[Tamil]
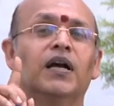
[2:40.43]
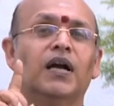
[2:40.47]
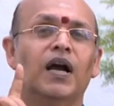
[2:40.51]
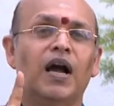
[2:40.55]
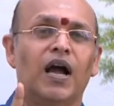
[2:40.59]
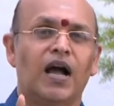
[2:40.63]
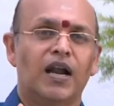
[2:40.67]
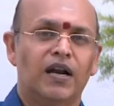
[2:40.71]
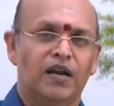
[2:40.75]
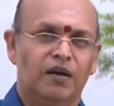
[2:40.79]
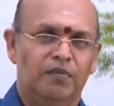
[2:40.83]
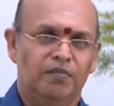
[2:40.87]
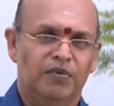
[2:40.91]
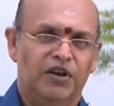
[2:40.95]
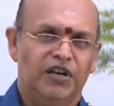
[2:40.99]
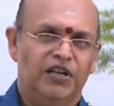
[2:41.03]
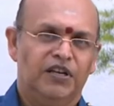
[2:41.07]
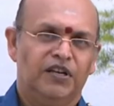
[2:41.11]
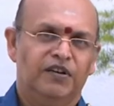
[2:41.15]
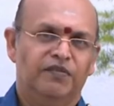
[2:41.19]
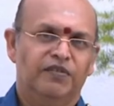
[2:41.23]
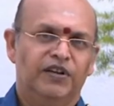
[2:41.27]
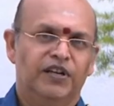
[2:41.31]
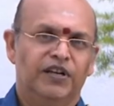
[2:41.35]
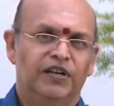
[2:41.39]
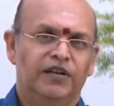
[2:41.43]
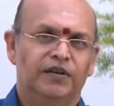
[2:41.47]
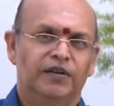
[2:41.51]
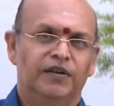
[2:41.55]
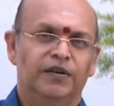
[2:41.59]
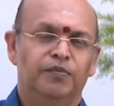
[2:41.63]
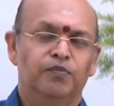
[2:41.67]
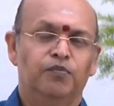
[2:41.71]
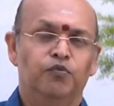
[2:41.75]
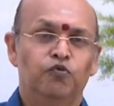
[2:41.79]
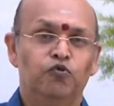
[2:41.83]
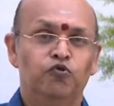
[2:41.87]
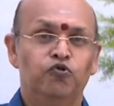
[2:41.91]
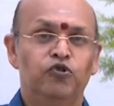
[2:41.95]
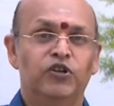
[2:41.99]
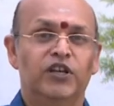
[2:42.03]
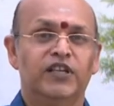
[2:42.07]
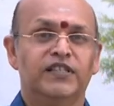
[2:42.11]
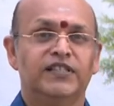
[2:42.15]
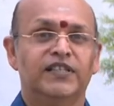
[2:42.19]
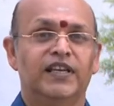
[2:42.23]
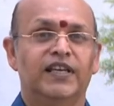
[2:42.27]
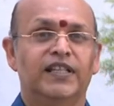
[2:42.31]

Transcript: கால பைரவர் பூஜை